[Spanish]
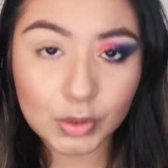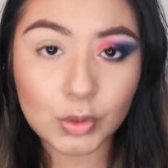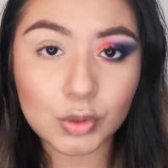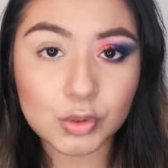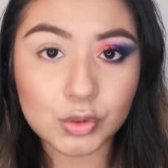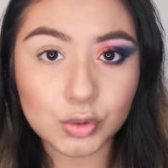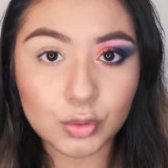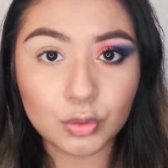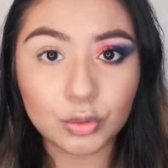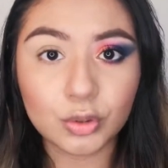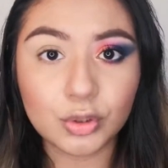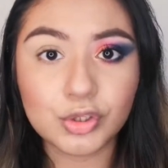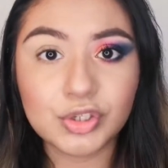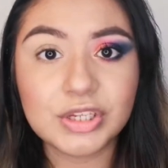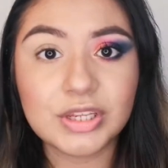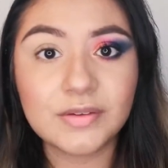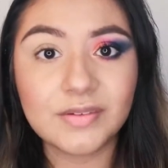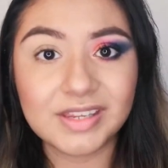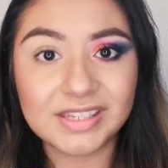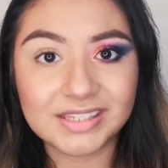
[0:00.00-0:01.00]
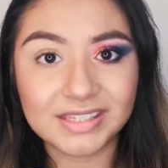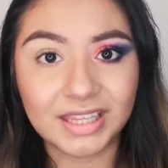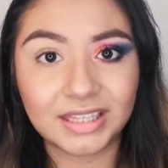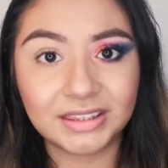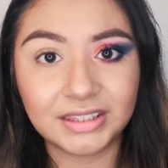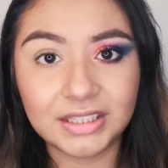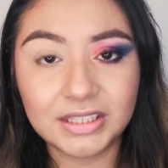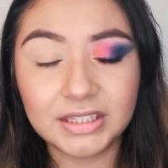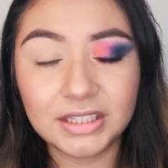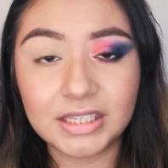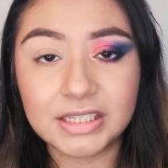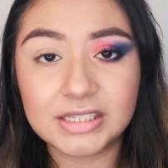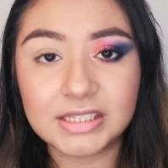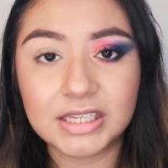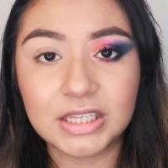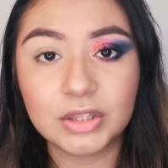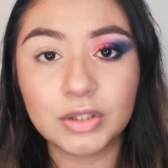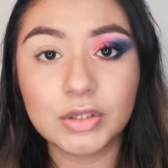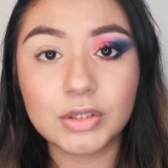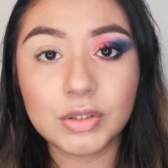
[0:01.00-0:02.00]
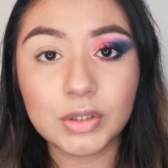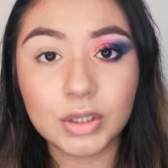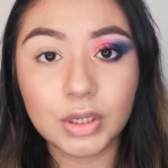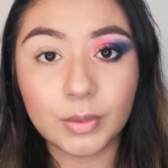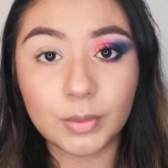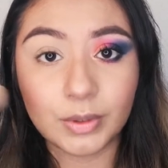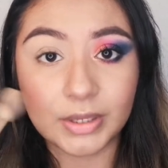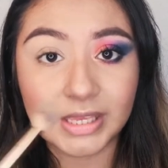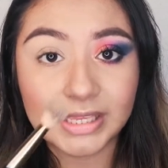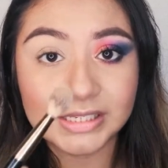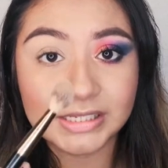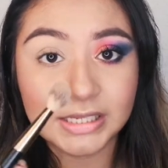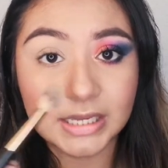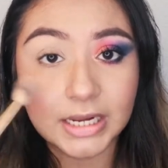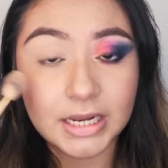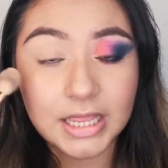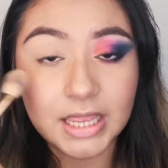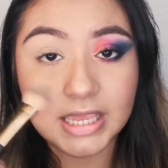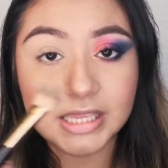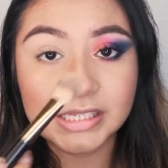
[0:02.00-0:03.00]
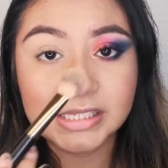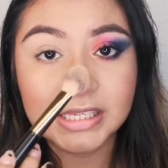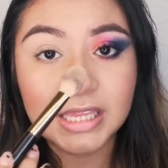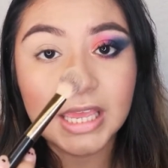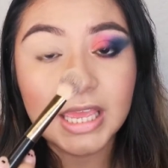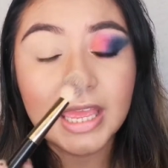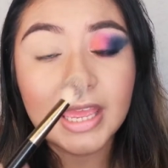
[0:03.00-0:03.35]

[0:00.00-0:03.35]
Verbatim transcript: oscuros y bastante intensitos, lo que voy a hacer es